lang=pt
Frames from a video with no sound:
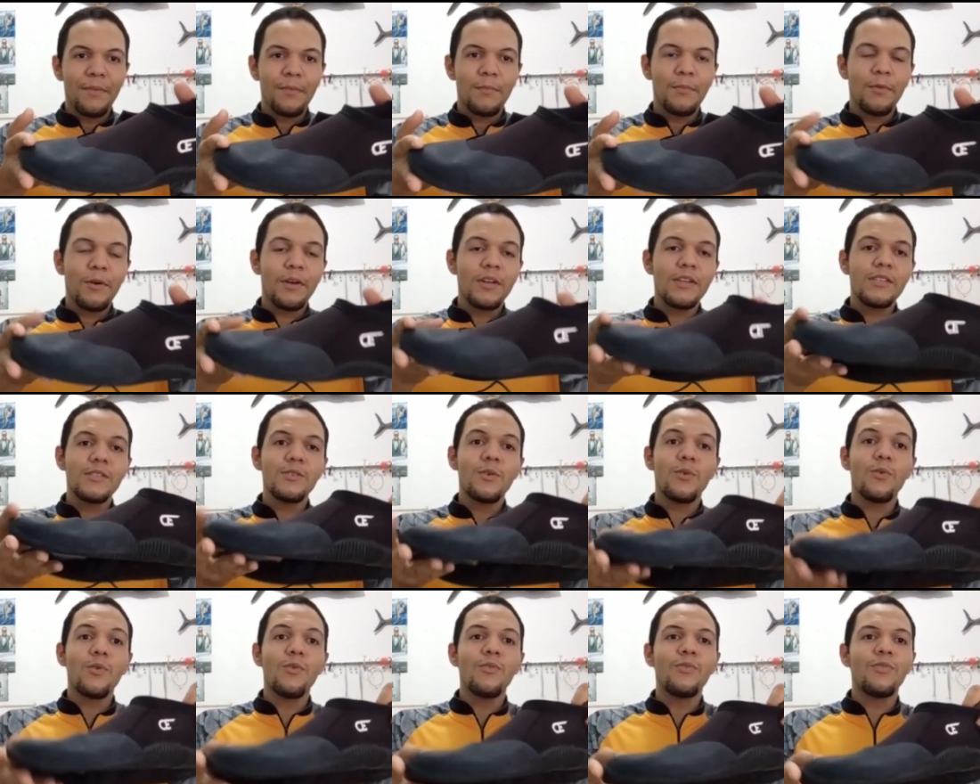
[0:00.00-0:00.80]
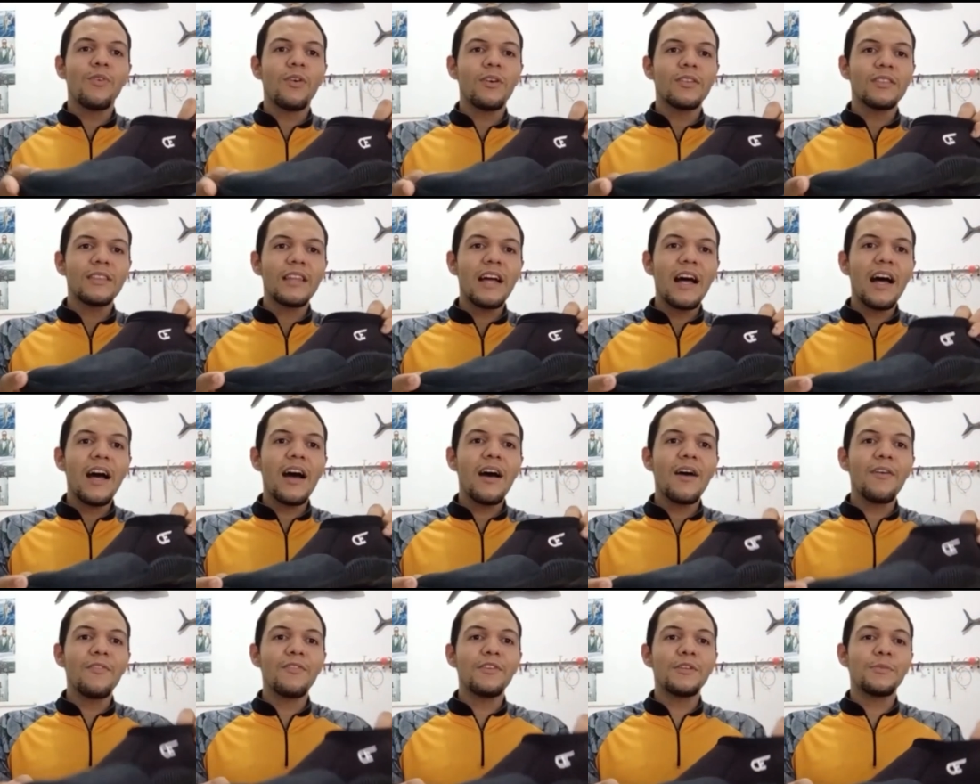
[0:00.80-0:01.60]
Porque são
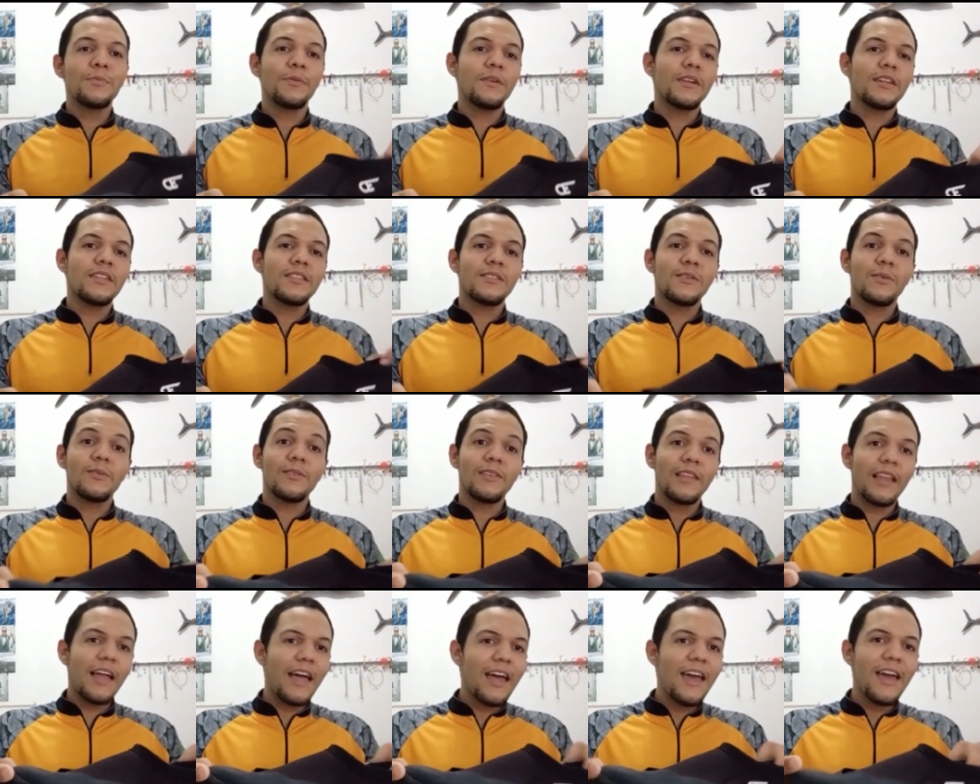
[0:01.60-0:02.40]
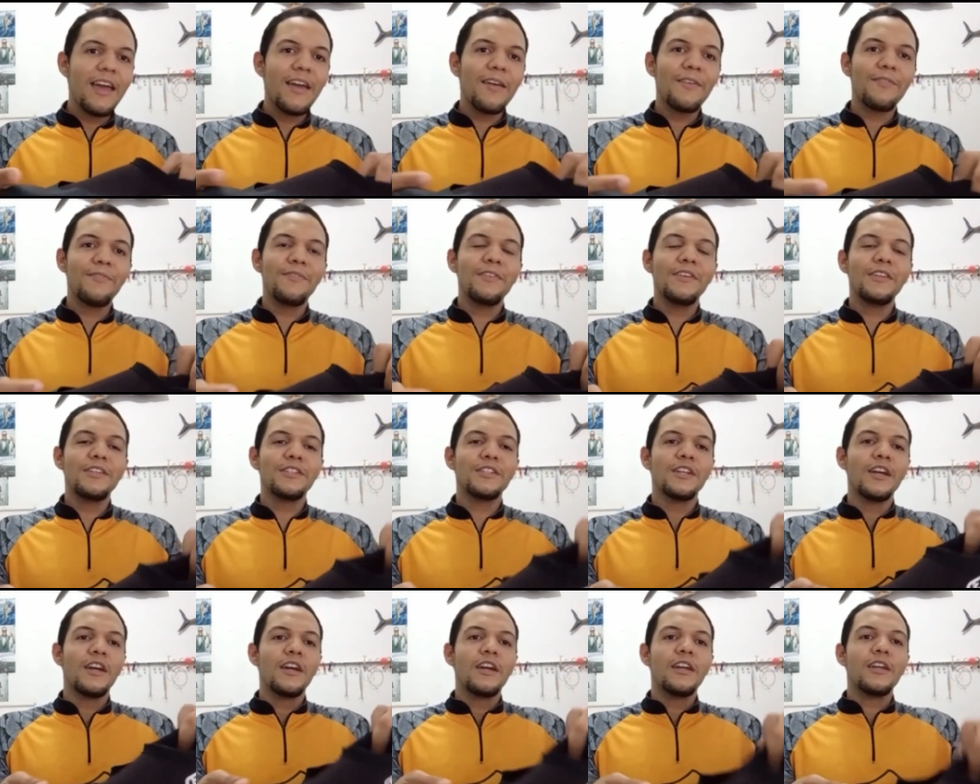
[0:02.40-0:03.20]
confortáveis, porque são
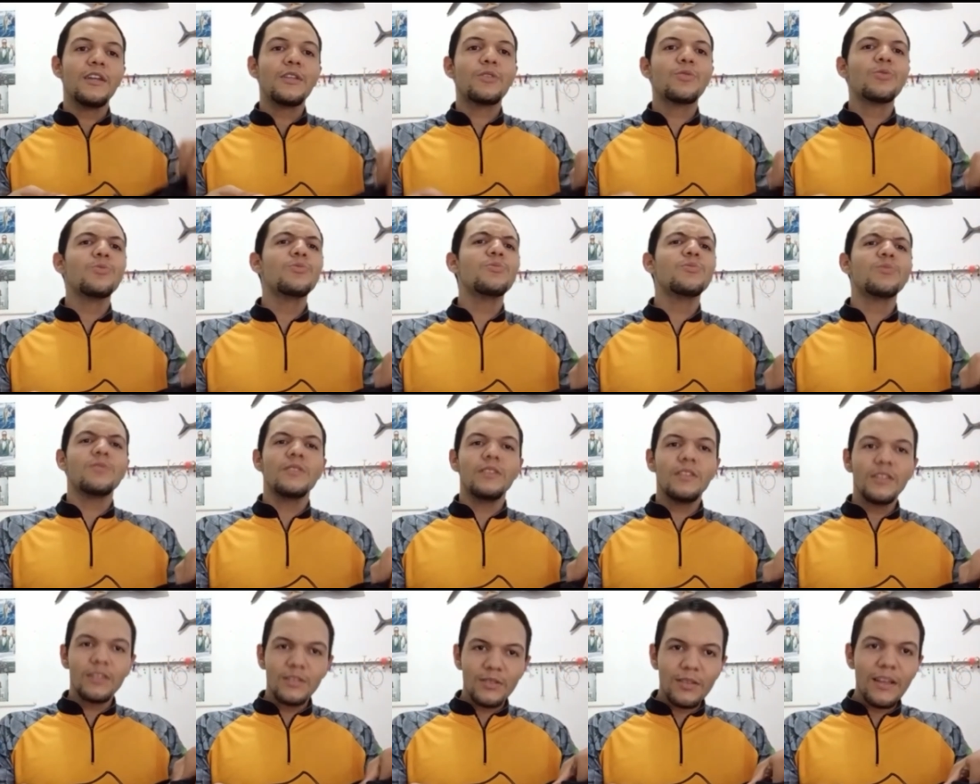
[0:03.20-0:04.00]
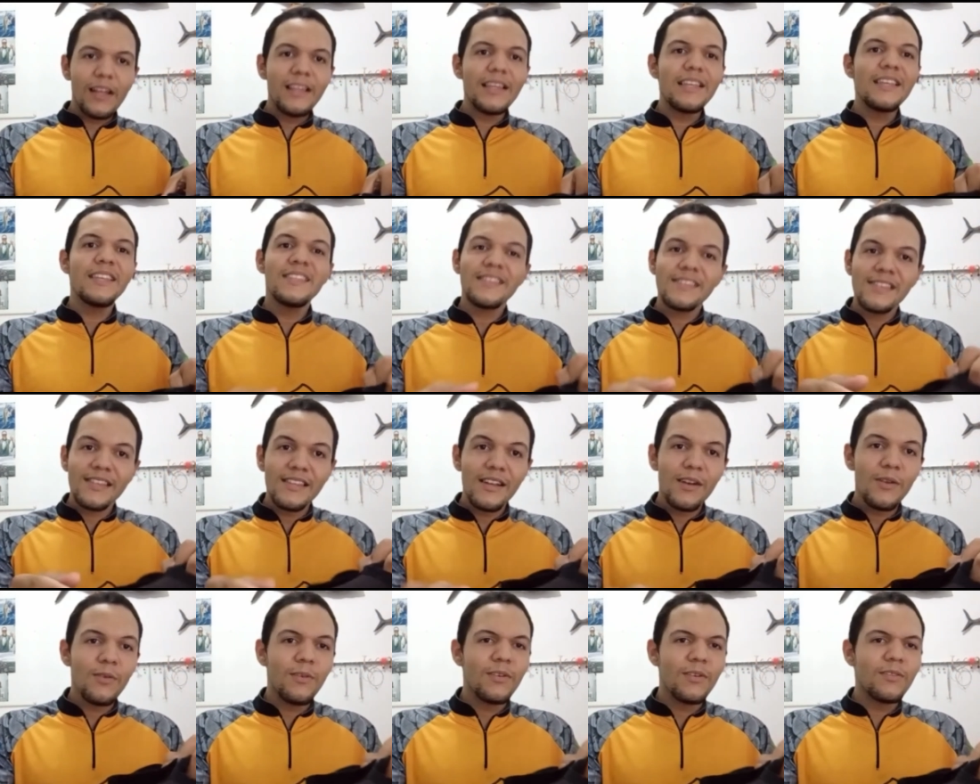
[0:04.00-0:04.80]
leves, e tudo isso elas
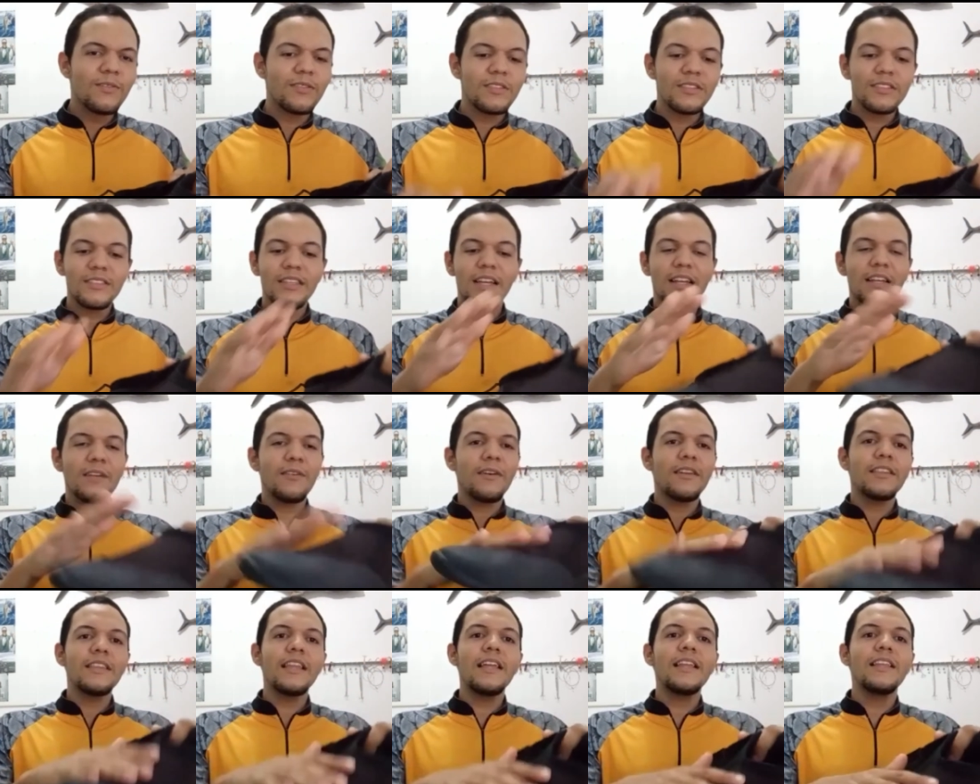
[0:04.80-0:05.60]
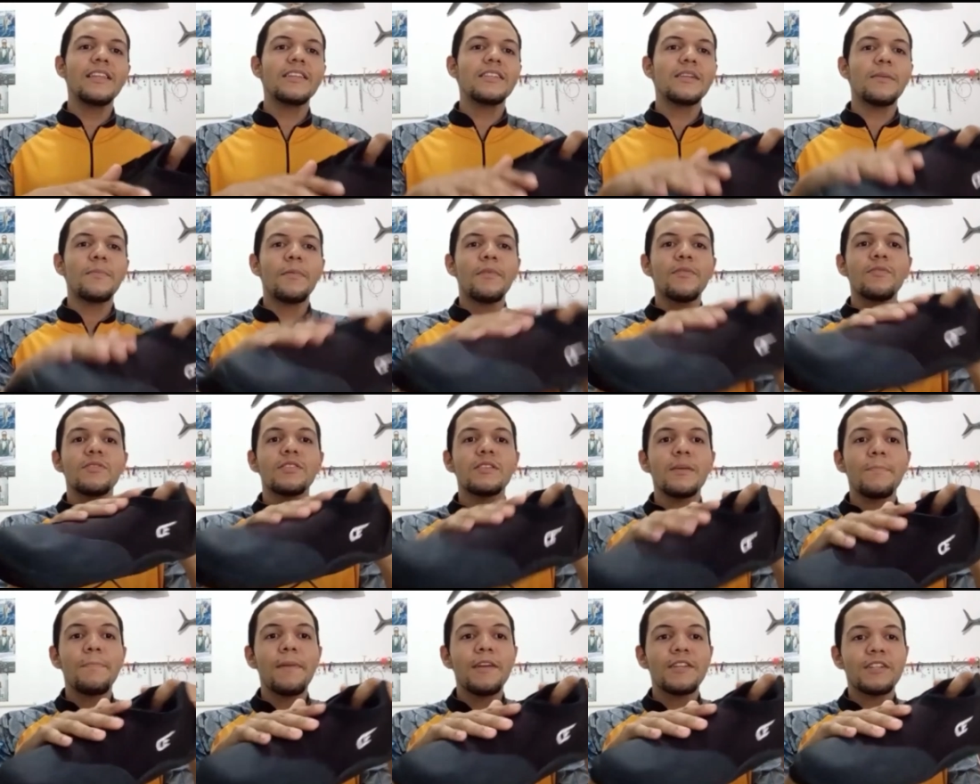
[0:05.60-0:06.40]
são. Isso aqui é uma delícia para
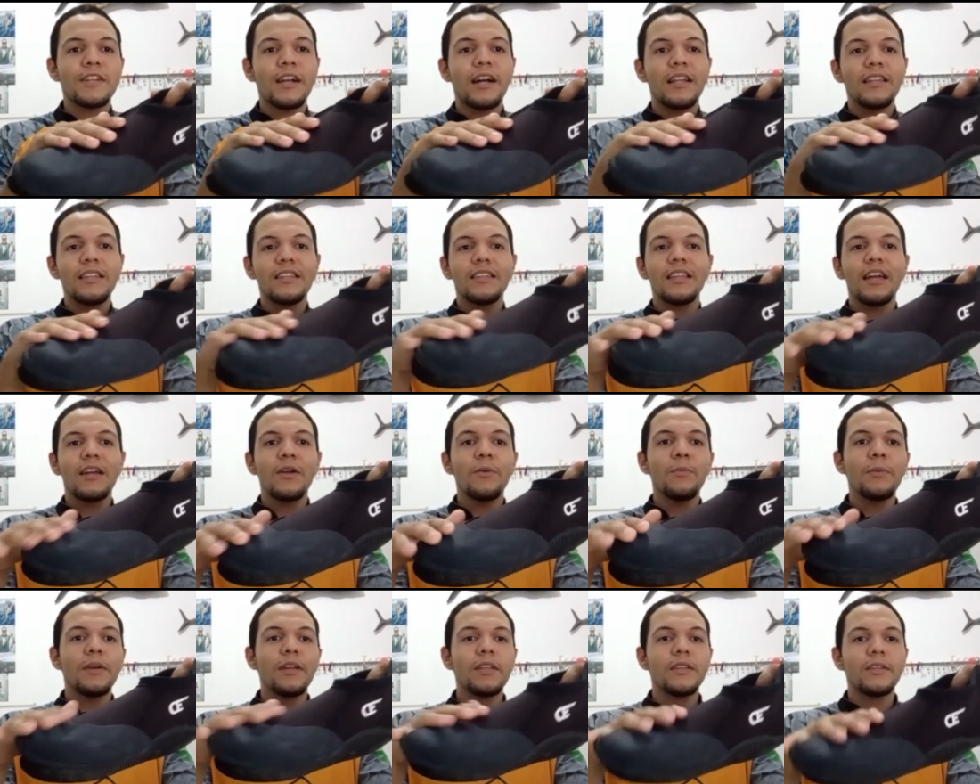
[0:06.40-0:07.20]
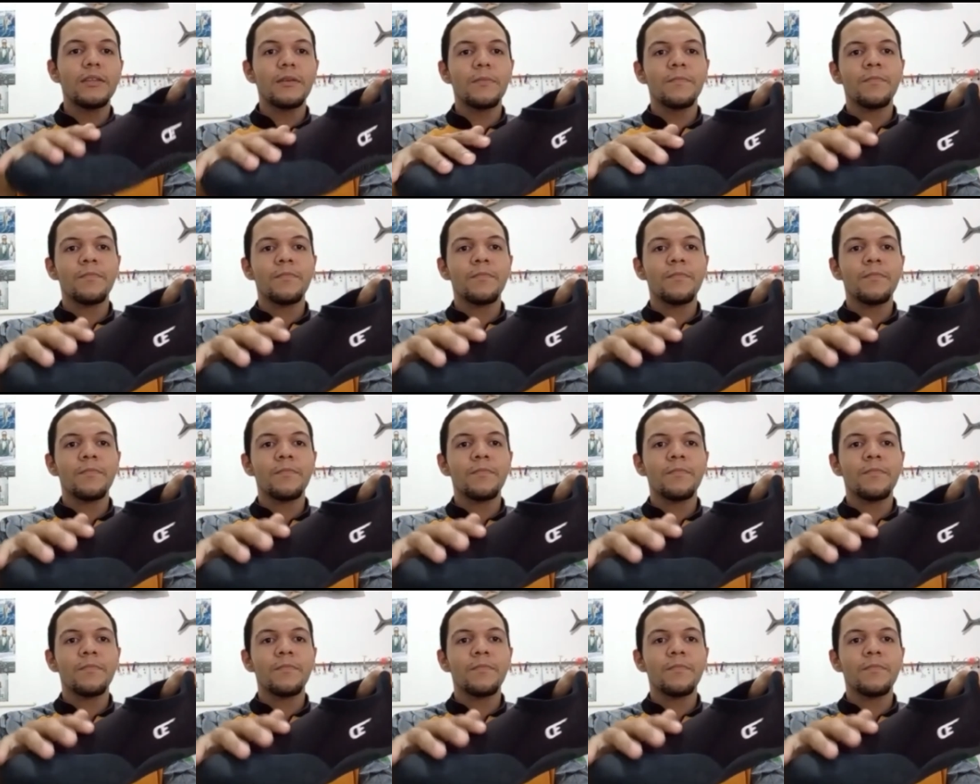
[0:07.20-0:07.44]
você pescar, literalmente.